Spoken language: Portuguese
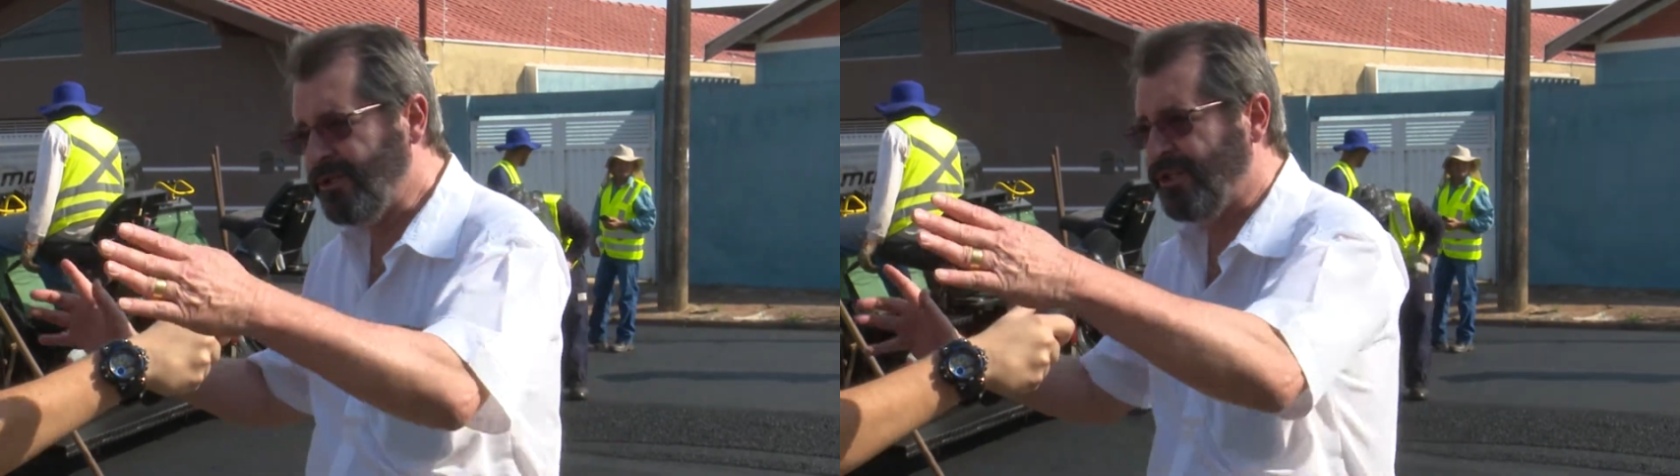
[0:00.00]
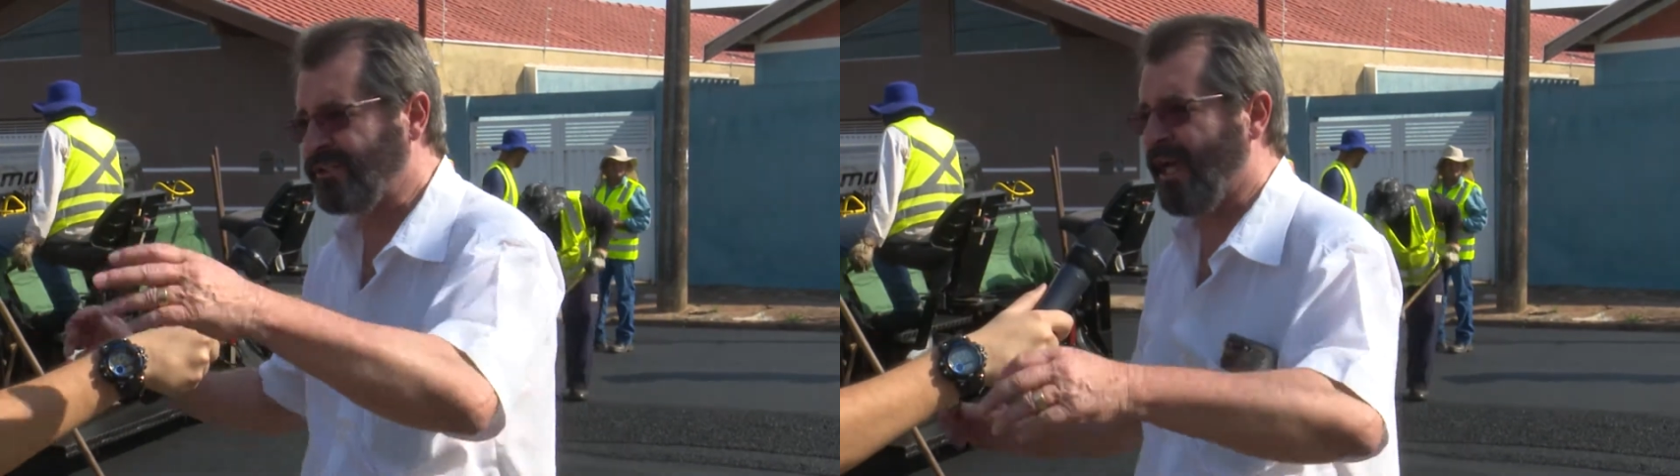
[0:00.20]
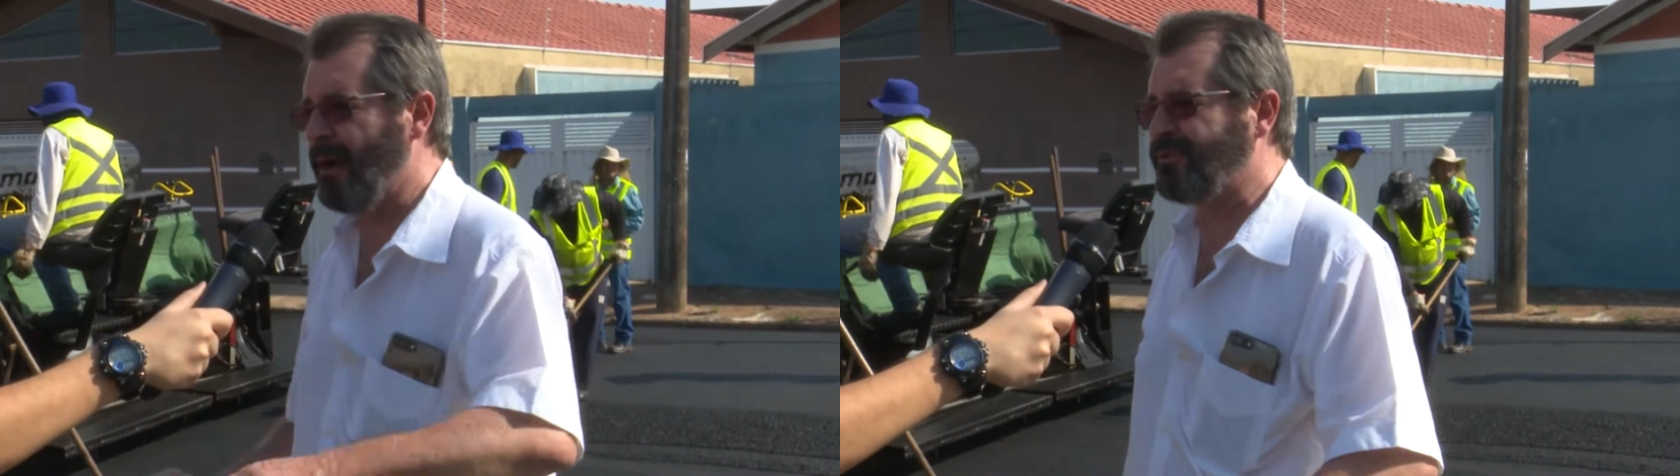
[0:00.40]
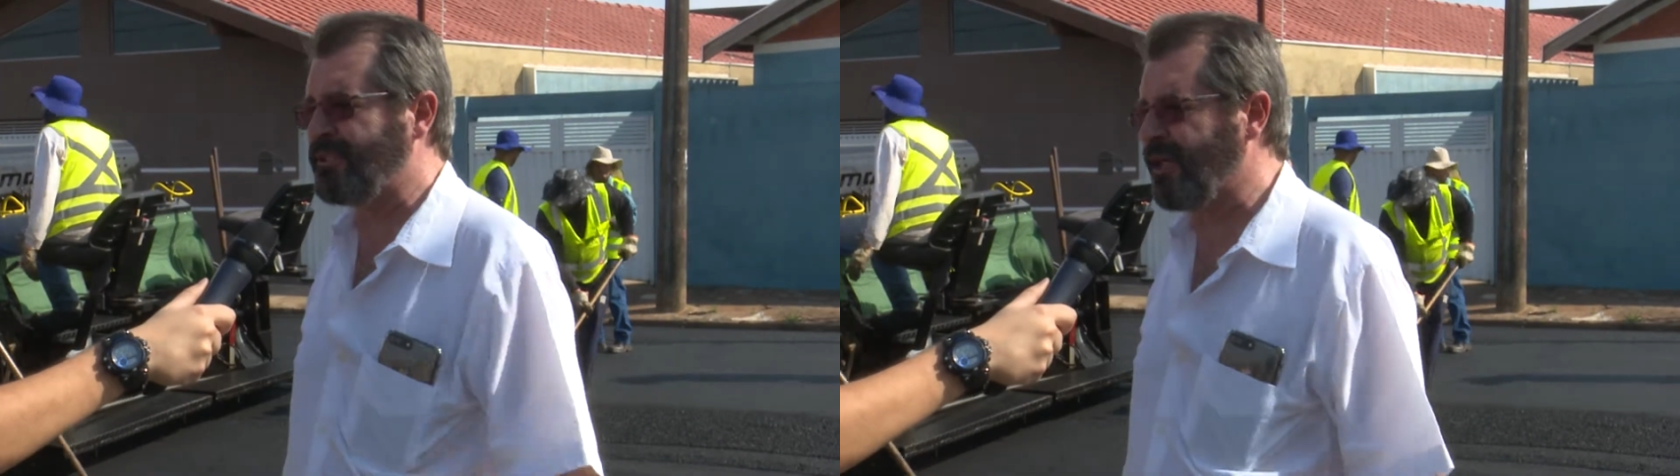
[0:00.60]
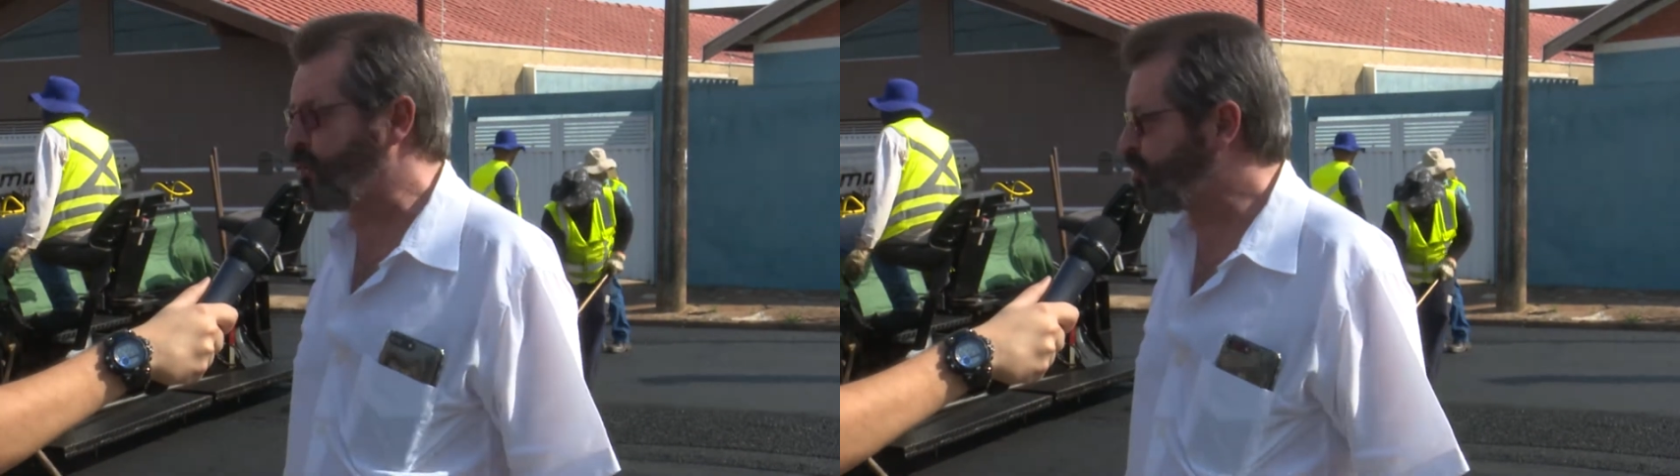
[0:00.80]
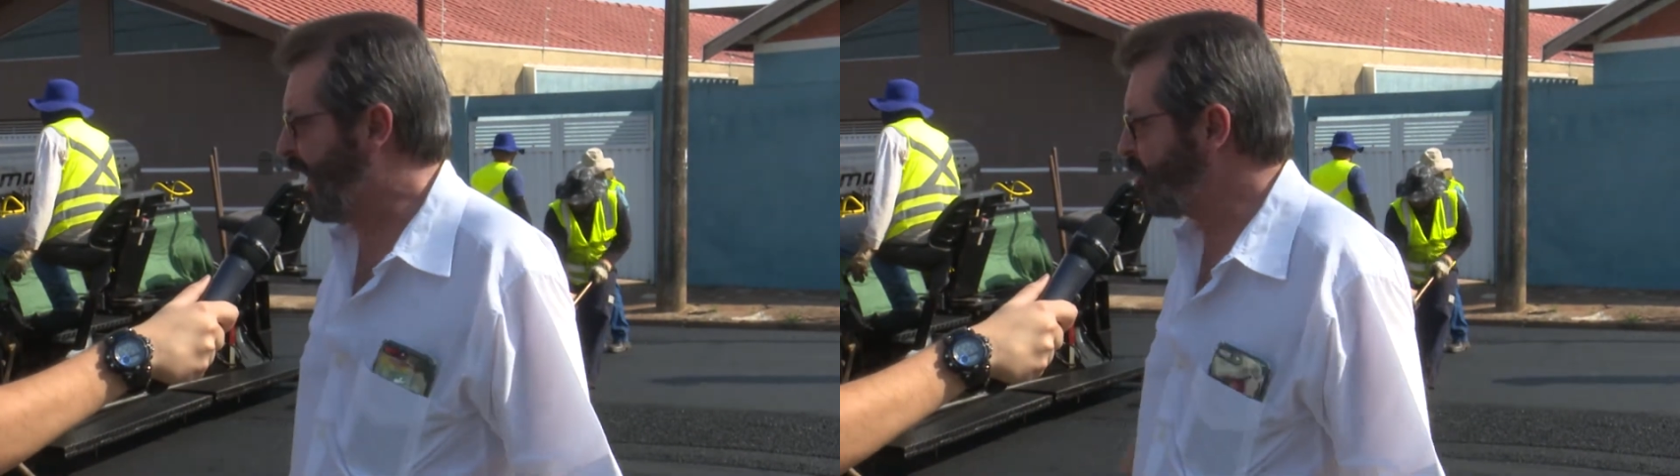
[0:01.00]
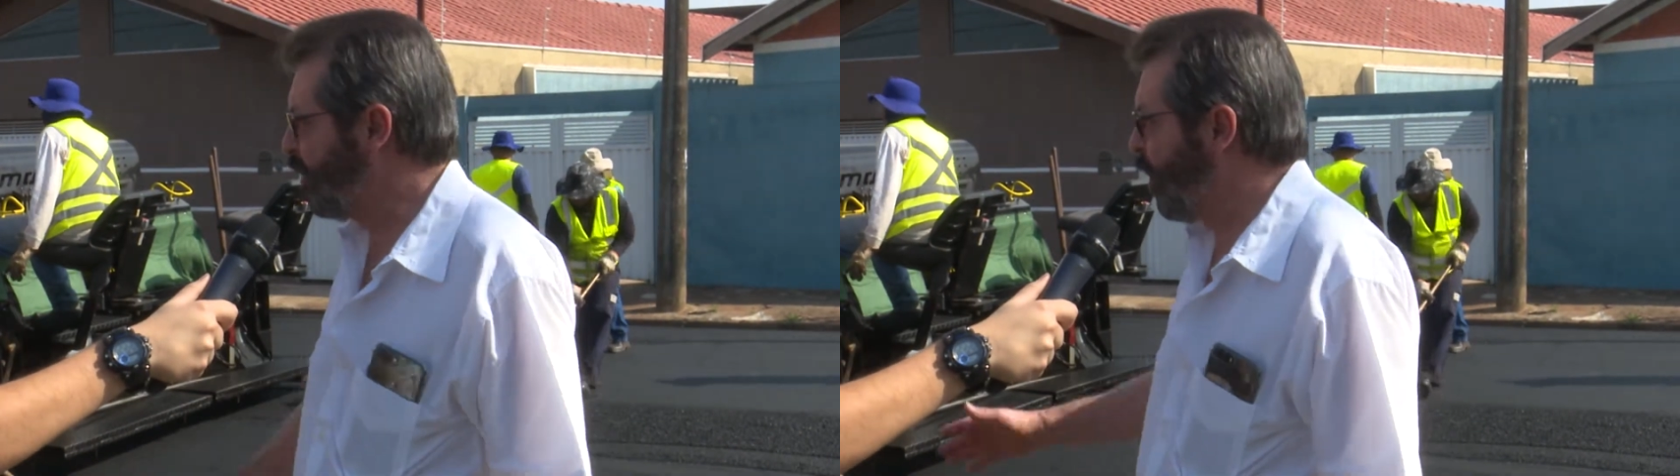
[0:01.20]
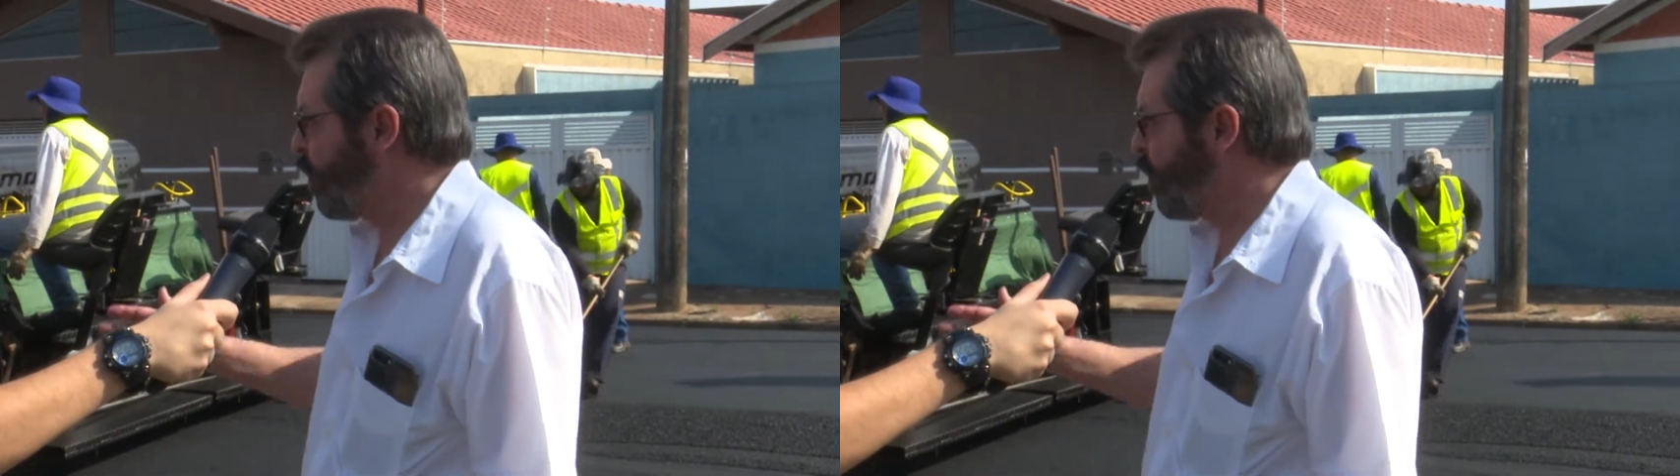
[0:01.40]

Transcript: de estarmos executando